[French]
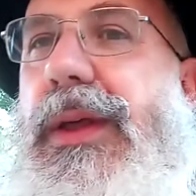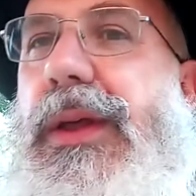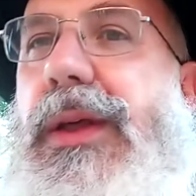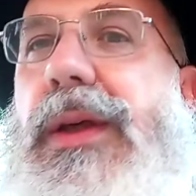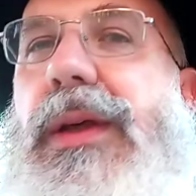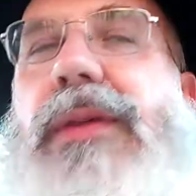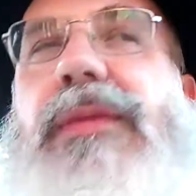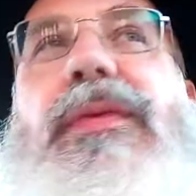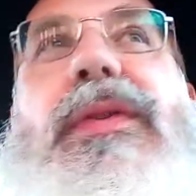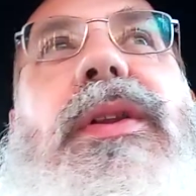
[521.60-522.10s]

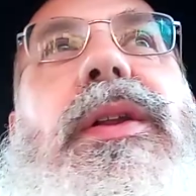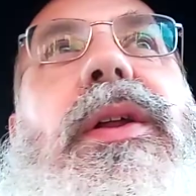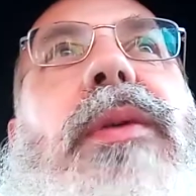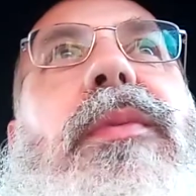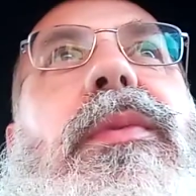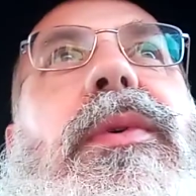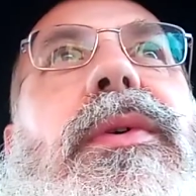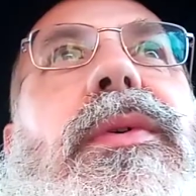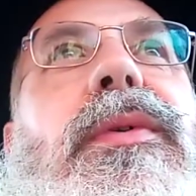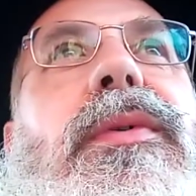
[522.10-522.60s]
Et
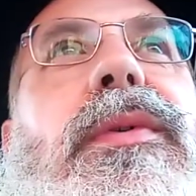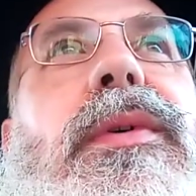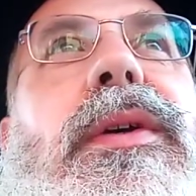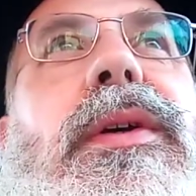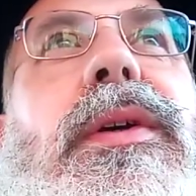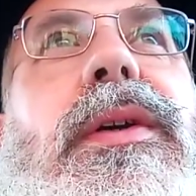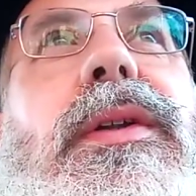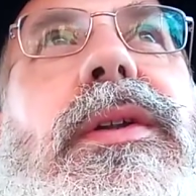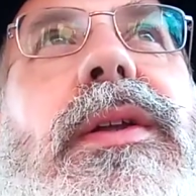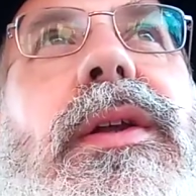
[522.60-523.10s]
finalement, qui
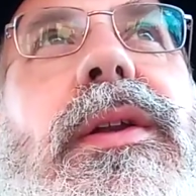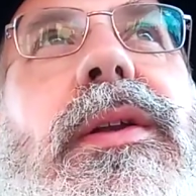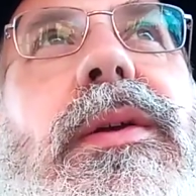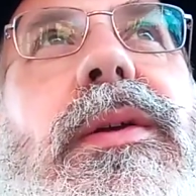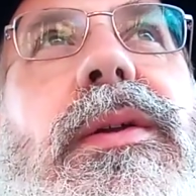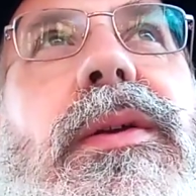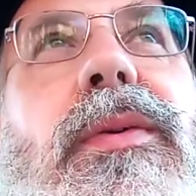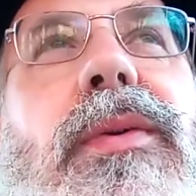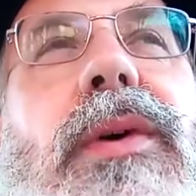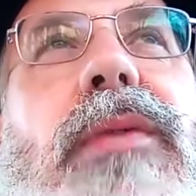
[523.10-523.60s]
est allé
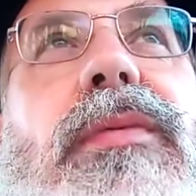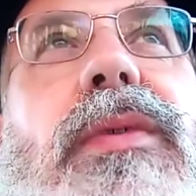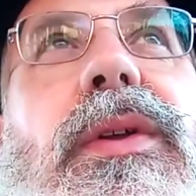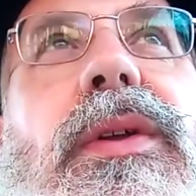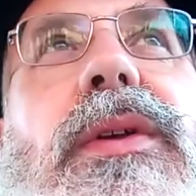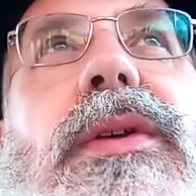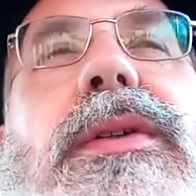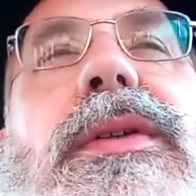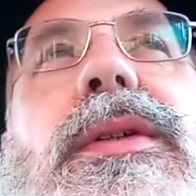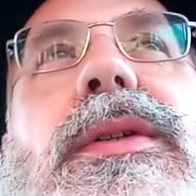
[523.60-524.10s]
le
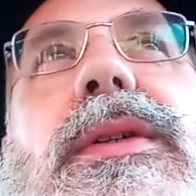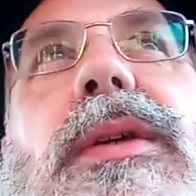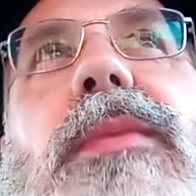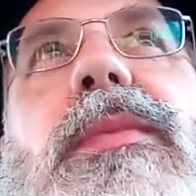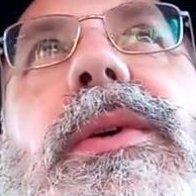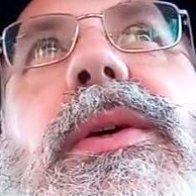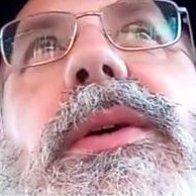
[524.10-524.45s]
réveiller C'est sa mère